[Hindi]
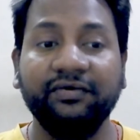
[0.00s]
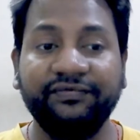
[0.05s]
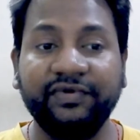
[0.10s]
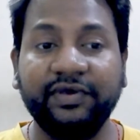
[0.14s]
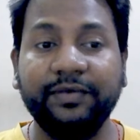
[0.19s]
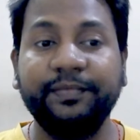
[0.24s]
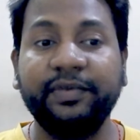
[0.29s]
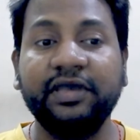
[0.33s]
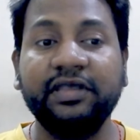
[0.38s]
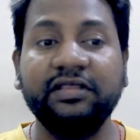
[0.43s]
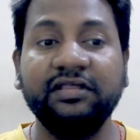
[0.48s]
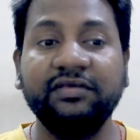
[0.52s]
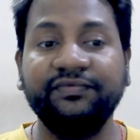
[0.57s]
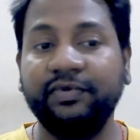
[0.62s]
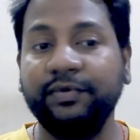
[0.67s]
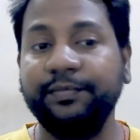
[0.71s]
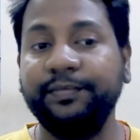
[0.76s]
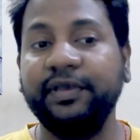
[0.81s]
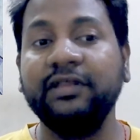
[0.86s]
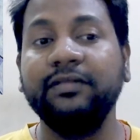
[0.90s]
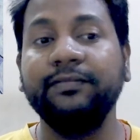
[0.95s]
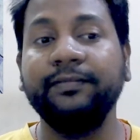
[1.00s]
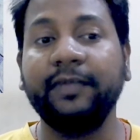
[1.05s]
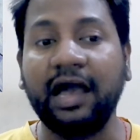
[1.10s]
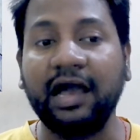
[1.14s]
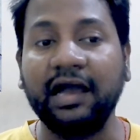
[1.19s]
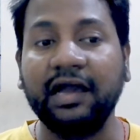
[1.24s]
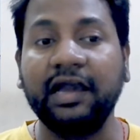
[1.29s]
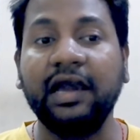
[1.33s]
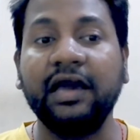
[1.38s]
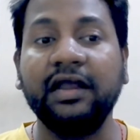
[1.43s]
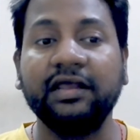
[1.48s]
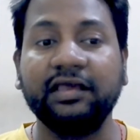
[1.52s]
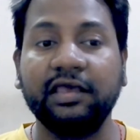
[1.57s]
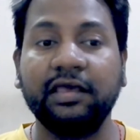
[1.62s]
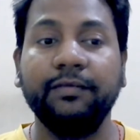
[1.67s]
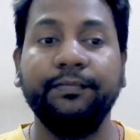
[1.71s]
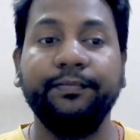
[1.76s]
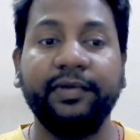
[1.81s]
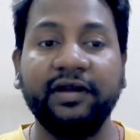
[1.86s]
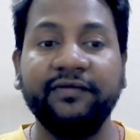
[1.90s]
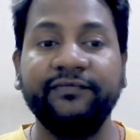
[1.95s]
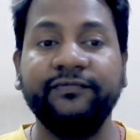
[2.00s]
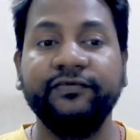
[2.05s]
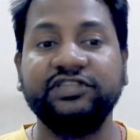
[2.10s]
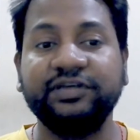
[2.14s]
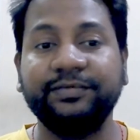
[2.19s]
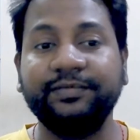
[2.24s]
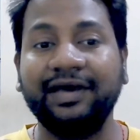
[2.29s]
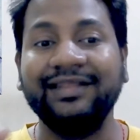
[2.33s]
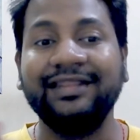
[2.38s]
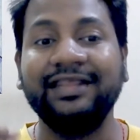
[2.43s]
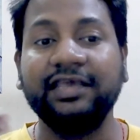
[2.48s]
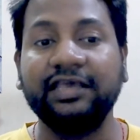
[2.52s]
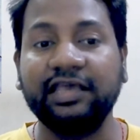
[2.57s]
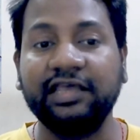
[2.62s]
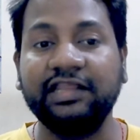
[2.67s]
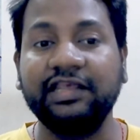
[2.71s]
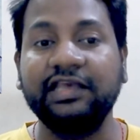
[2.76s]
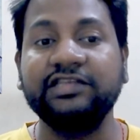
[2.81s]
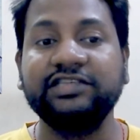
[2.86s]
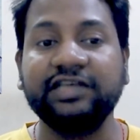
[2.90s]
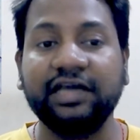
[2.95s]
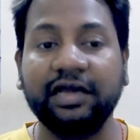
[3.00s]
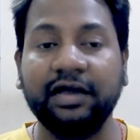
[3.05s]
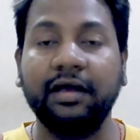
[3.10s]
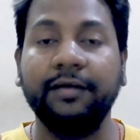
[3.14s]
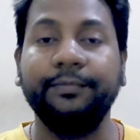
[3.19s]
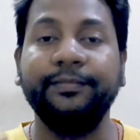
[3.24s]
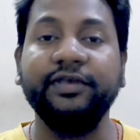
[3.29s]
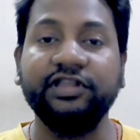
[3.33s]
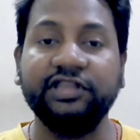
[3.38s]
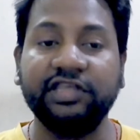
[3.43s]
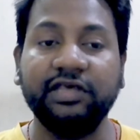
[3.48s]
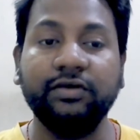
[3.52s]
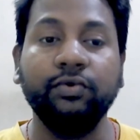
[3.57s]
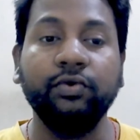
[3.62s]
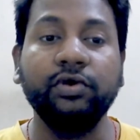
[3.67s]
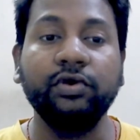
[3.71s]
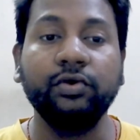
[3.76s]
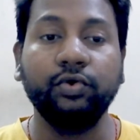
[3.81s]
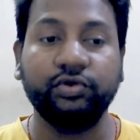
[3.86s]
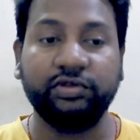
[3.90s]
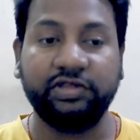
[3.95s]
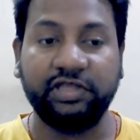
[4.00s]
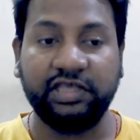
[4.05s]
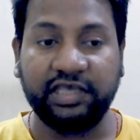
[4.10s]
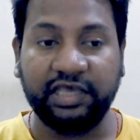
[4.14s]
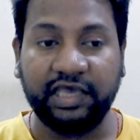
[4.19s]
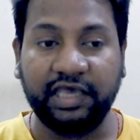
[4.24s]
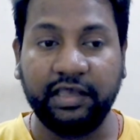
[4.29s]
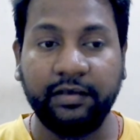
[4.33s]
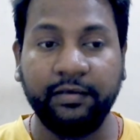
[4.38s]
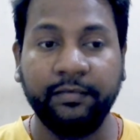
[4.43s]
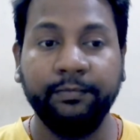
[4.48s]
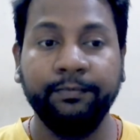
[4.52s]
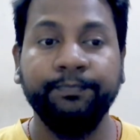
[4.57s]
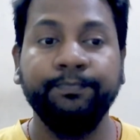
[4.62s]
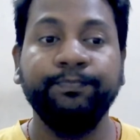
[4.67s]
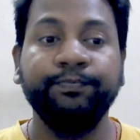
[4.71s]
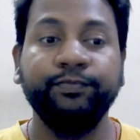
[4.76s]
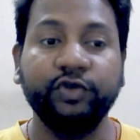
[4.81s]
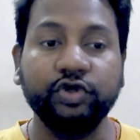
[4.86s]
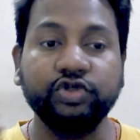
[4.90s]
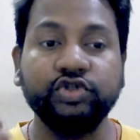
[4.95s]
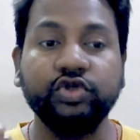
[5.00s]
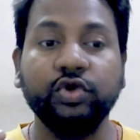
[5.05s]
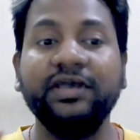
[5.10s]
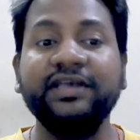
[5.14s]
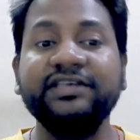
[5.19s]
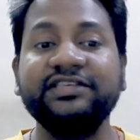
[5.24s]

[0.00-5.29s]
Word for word: विभिन्न विभिन्न आकार के बर्फ जमाने के लिए जगह भी दी हुई होती है दोस्तों